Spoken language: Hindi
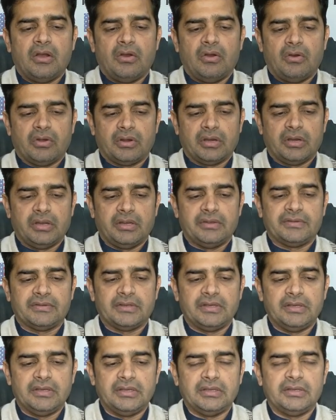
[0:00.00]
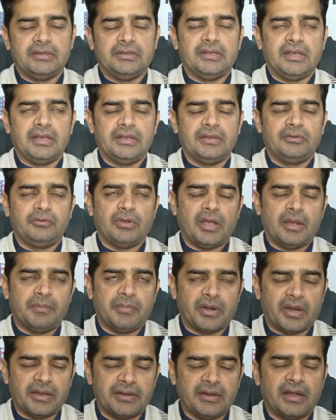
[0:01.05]
और इसकी ये जो है
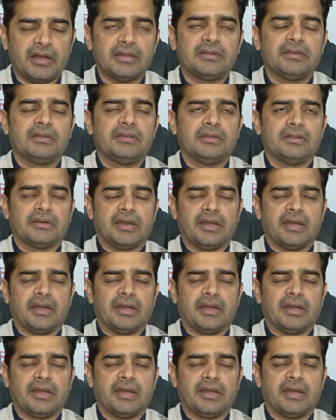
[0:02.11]
बरह रास्त